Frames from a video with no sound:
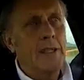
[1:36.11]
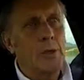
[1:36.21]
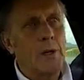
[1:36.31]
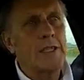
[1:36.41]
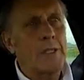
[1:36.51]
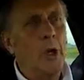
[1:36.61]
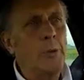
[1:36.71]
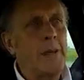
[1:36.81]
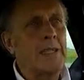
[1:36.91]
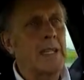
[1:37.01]
Du hast noch
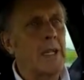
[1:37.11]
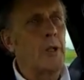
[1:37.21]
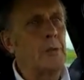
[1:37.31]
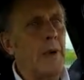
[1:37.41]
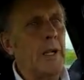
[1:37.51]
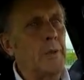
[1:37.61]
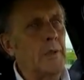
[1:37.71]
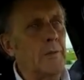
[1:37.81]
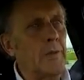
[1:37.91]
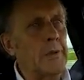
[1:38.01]
bessere
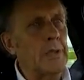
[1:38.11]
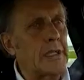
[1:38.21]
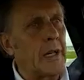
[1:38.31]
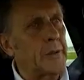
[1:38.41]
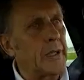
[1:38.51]
Rückmeldungen, wo das Auto